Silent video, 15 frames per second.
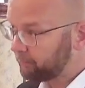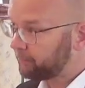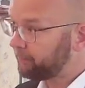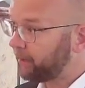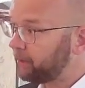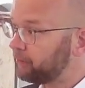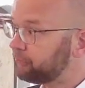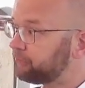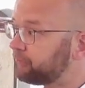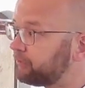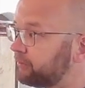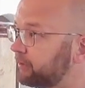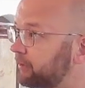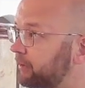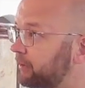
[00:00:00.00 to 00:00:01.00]
bald
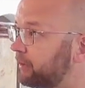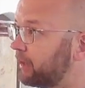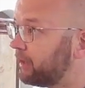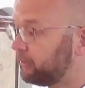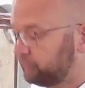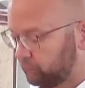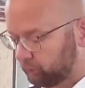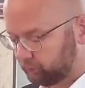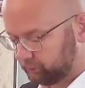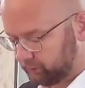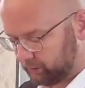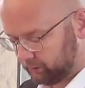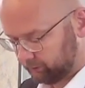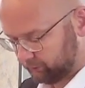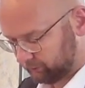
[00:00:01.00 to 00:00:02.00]
ging es schon
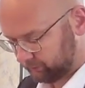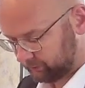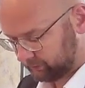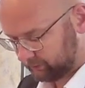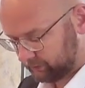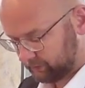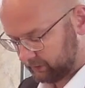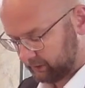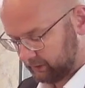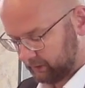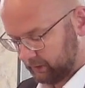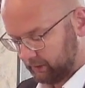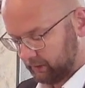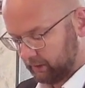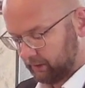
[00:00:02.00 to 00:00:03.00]
schief.
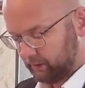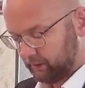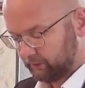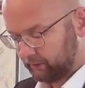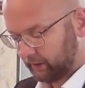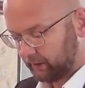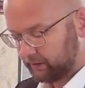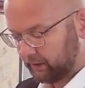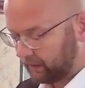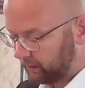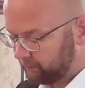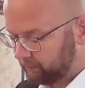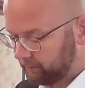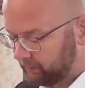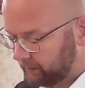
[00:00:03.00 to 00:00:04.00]

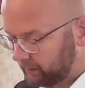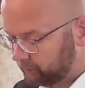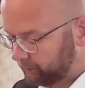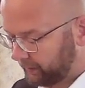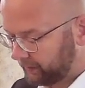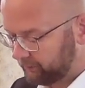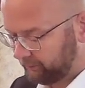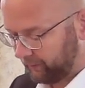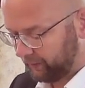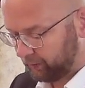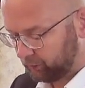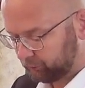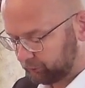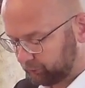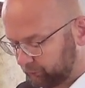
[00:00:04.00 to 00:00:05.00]
Seitdem ist meine
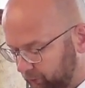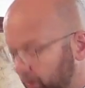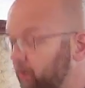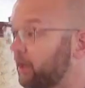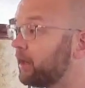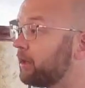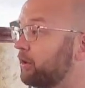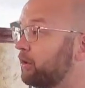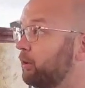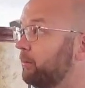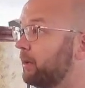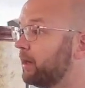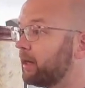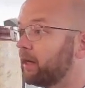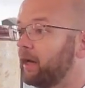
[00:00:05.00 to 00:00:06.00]
Welt voller
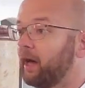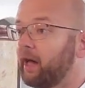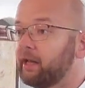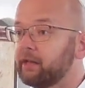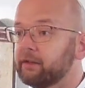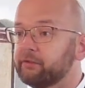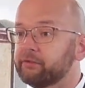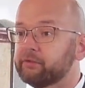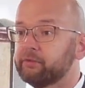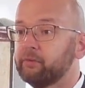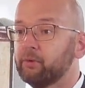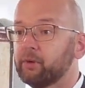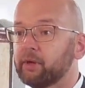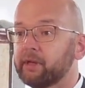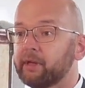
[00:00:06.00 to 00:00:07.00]
Kummer. Alles
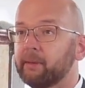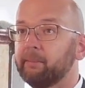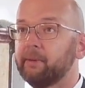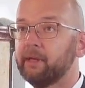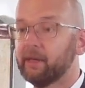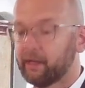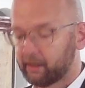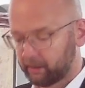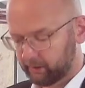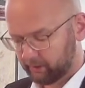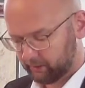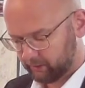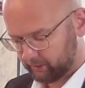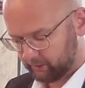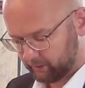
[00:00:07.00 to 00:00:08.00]
wurde mir
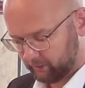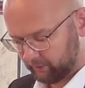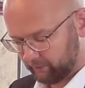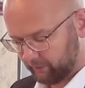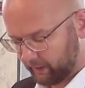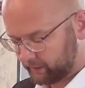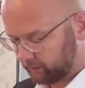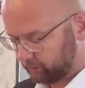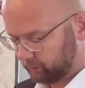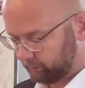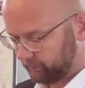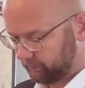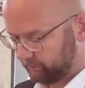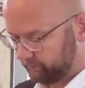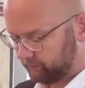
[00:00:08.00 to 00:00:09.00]

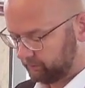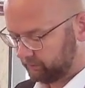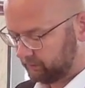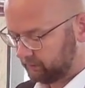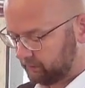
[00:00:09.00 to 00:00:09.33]
weggenommen.